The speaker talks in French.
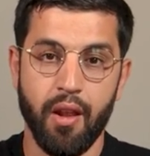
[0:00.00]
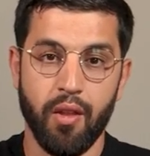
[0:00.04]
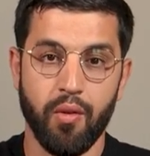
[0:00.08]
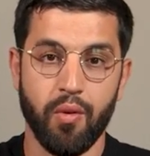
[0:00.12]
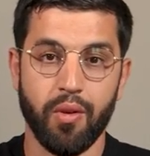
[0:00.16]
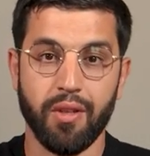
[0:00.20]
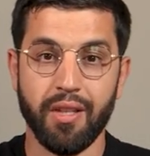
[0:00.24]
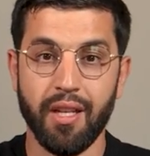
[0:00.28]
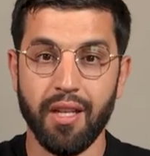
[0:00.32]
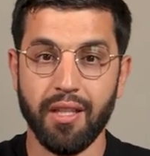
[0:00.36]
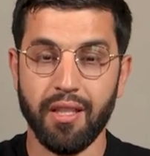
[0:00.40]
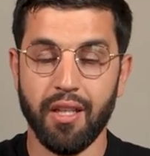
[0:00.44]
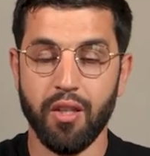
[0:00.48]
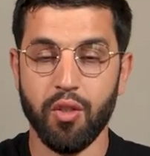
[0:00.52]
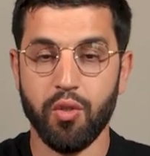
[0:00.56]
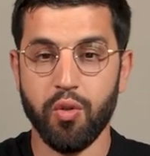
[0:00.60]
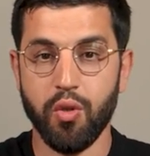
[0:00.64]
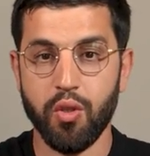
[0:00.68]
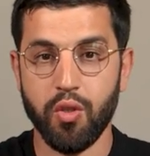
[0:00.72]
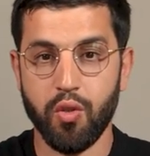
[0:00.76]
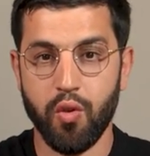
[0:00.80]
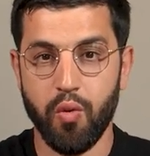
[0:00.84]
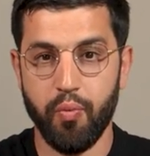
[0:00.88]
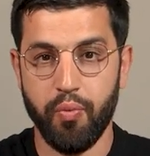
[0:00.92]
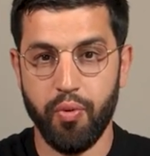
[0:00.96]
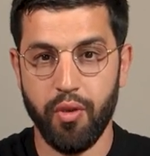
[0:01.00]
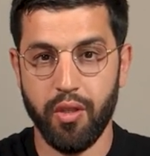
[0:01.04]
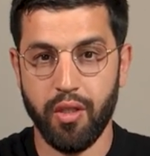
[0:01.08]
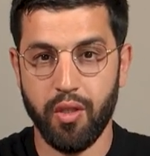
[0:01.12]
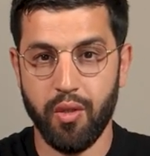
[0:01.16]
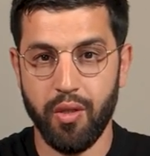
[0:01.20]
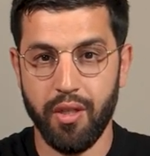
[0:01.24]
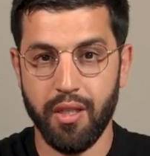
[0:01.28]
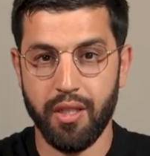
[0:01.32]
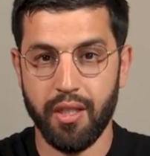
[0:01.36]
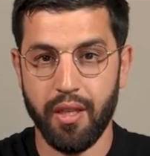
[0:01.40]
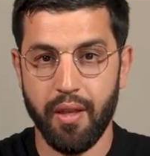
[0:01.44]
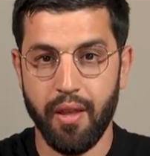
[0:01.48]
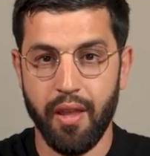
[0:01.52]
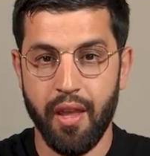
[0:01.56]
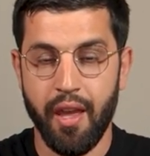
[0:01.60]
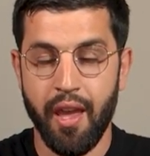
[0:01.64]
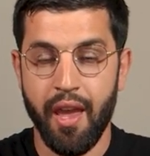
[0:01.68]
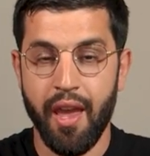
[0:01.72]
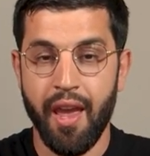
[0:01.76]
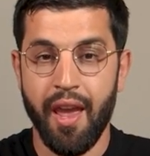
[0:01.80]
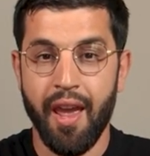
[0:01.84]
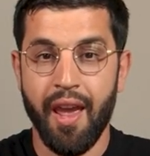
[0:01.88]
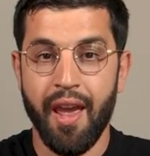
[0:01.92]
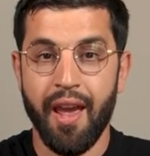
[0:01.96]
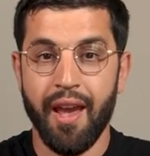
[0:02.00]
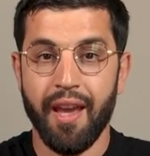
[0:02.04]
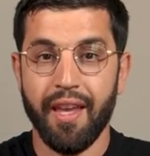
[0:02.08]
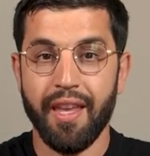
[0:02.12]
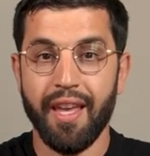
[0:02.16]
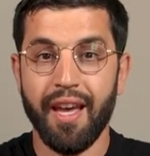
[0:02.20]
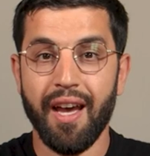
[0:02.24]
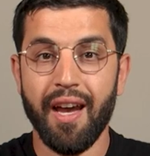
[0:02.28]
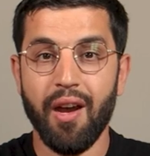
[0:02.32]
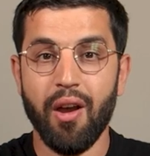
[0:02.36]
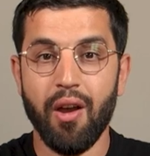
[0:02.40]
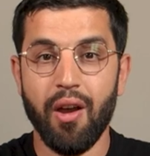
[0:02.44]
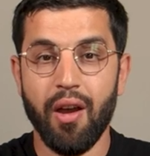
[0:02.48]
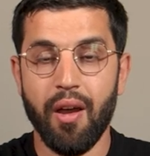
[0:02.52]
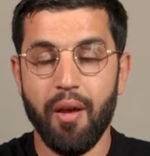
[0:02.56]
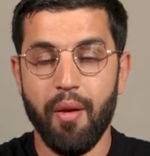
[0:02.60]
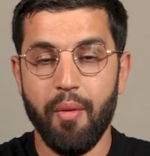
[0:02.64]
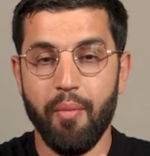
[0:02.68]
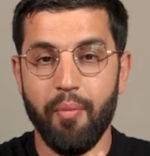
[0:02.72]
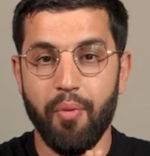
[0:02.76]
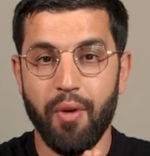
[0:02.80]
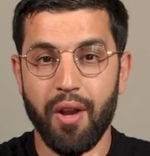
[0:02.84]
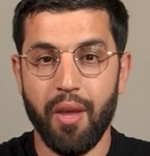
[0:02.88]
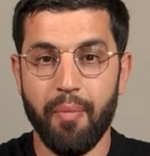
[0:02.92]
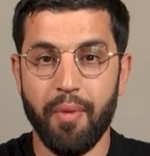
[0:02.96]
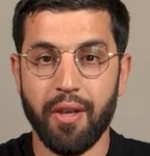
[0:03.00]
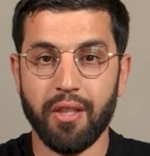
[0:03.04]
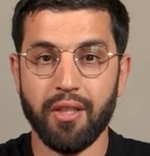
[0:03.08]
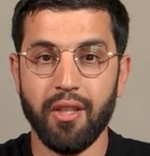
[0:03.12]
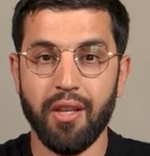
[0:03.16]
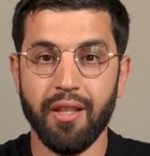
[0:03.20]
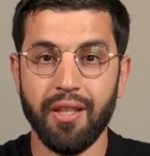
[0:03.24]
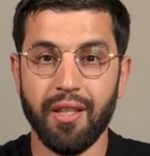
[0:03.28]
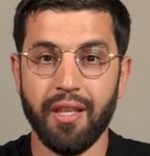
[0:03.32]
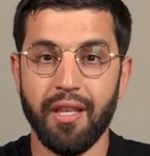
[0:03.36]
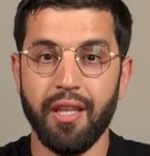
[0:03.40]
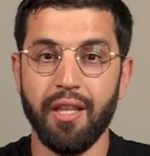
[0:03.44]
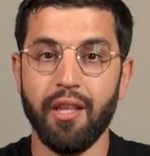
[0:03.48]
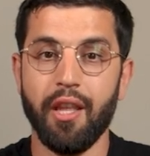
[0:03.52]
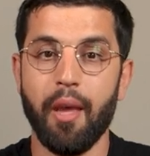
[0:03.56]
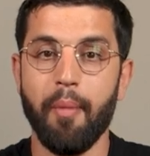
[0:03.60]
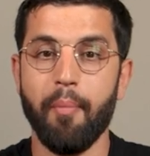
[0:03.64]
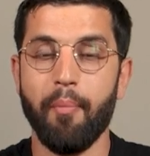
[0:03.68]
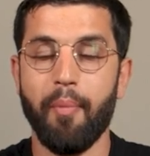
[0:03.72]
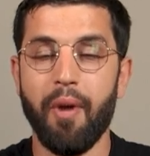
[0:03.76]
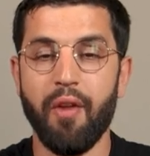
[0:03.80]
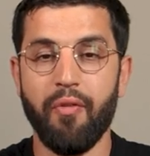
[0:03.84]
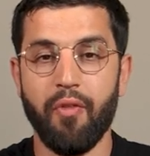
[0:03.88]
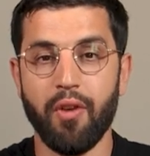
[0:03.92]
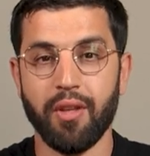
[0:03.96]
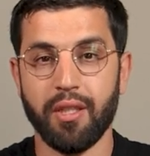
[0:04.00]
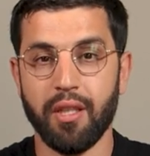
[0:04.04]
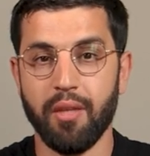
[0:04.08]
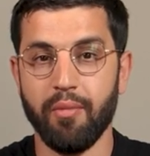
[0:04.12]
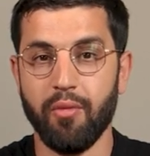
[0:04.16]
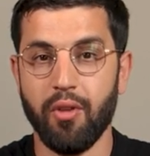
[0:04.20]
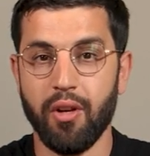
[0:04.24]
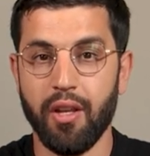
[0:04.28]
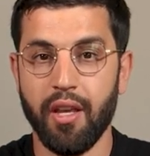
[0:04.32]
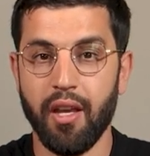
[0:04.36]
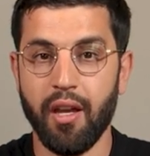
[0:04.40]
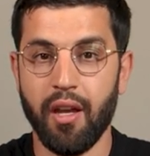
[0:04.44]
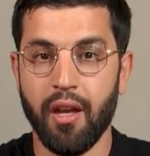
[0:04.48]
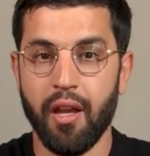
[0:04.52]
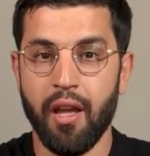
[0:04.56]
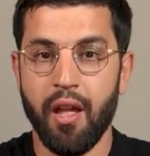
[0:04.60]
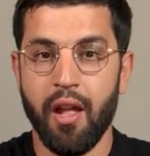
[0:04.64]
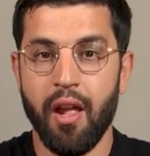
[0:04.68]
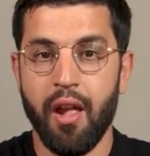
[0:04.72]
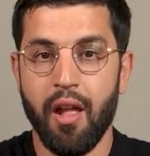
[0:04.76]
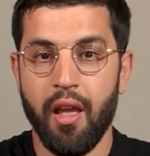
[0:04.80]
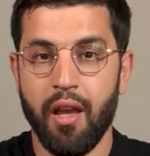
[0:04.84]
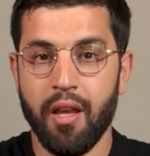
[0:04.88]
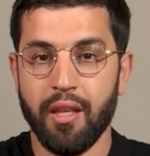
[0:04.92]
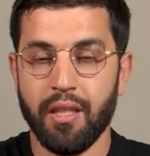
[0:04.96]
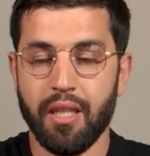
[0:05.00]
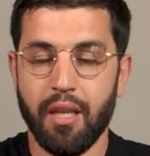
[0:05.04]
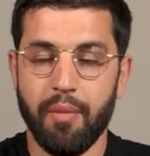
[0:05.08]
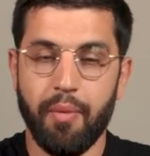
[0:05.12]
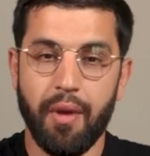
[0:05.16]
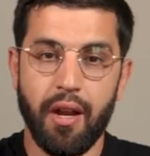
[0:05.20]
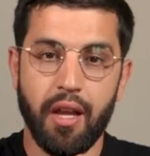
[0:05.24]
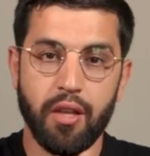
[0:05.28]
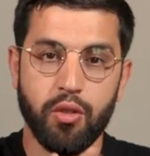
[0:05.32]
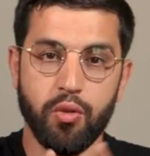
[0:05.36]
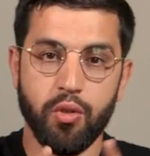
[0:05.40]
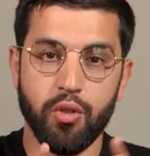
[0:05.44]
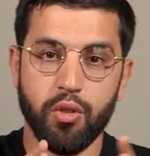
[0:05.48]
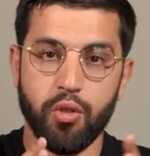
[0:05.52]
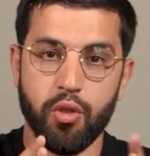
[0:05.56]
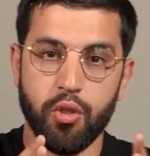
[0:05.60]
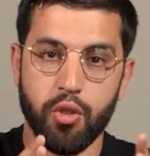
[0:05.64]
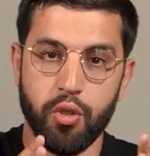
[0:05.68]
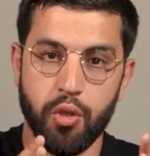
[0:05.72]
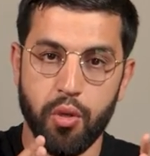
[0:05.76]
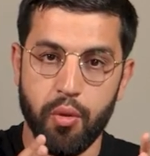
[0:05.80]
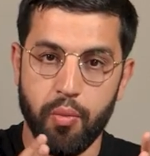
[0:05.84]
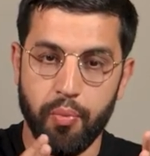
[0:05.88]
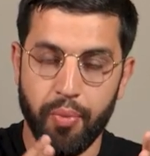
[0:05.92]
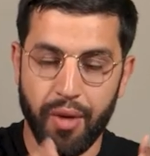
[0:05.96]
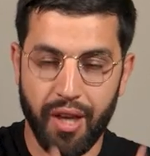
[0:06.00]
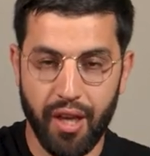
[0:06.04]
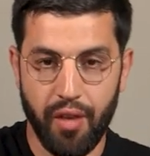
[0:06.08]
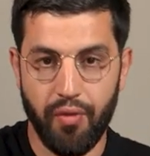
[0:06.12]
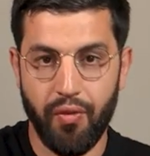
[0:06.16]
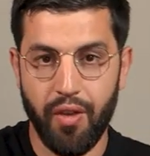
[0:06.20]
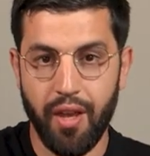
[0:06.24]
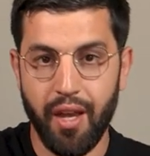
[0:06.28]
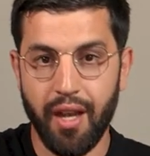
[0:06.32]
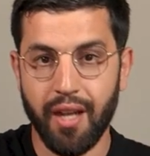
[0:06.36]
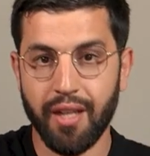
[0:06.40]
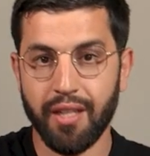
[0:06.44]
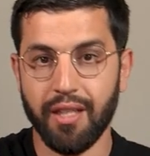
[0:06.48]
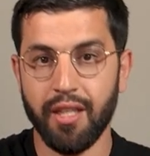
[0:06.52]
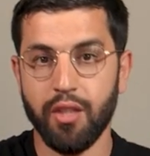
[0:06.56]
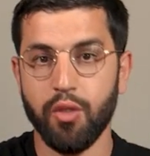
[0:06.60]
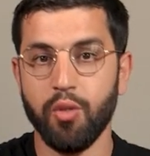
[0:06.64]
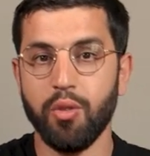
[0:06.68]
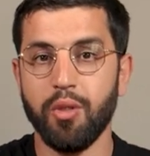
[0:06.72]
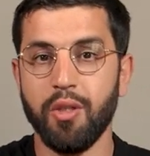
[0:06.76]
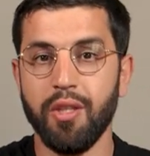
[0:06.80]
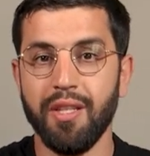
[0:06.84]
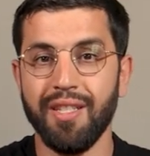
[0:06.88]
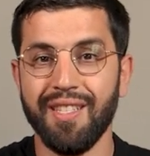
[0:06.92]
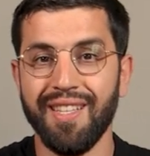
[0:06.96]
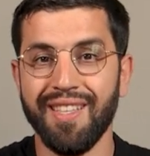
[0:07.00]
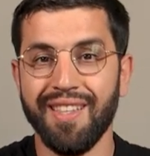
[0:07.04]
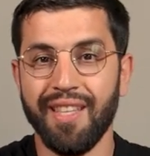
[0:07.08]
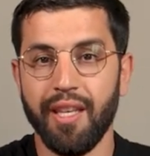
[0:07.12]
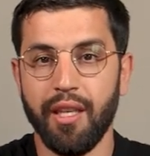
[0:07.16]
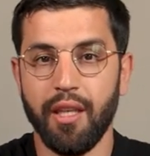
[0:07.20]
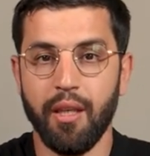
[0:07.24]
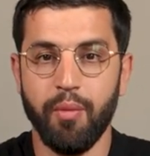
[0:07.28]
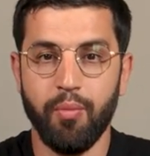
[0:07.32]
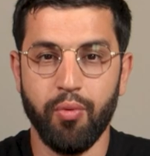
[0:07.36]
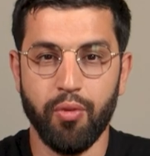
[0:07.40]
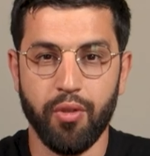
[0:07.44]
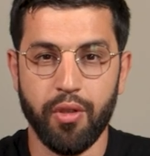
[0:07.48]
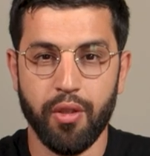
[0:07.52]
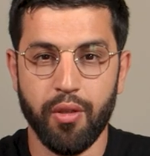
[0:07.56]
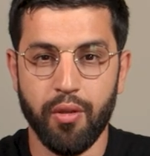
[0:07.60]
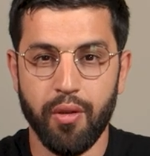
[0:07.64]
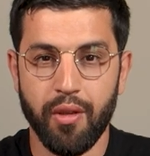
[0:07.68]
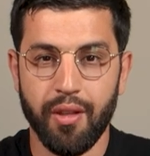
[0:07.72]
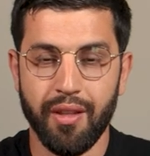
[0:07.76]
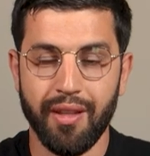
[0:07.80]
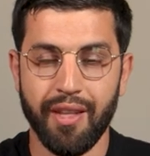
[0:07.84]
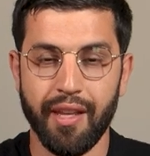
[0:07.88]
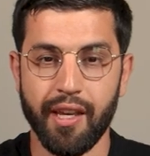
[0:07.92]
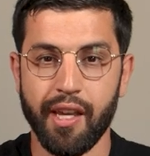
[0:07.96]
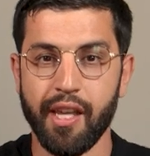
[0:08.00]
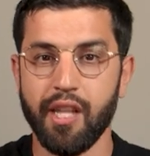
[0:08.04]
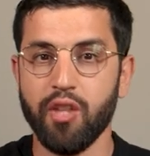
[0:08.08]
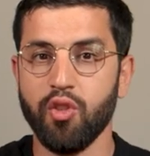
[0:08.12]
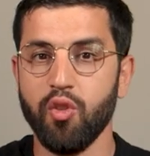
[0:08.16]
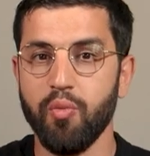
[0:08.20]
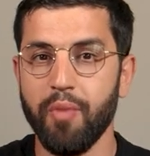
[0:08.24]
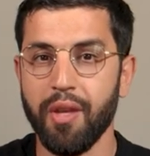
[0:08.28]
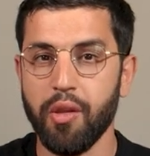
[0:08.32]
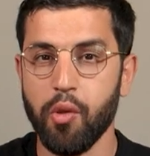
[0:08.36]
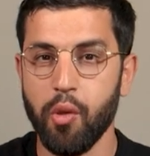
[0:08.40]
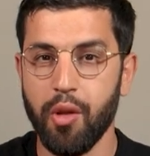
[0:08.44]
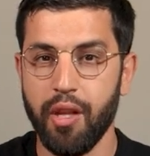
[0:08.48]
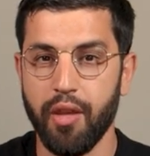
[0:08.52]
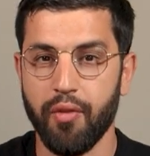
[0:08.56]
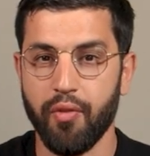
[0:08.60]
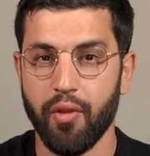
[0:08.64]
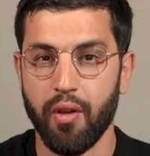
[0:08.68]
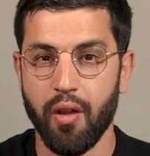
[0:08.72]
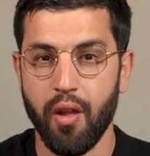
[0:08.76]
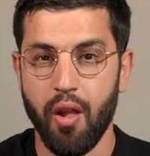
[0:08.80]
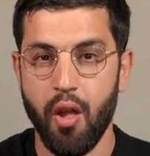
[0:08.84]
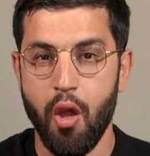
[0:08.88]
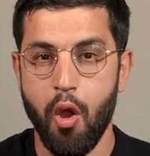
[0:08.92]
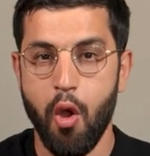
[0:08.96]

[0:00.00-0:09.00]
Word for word: Donc ça, c'est une chose qu'on peut utiliser. Il y a, pour les personnes qui n'aiment pas forcément lire, ce c'est pas la chose que je préfère, c'est d'utiliser des e-books, des résumés de livres.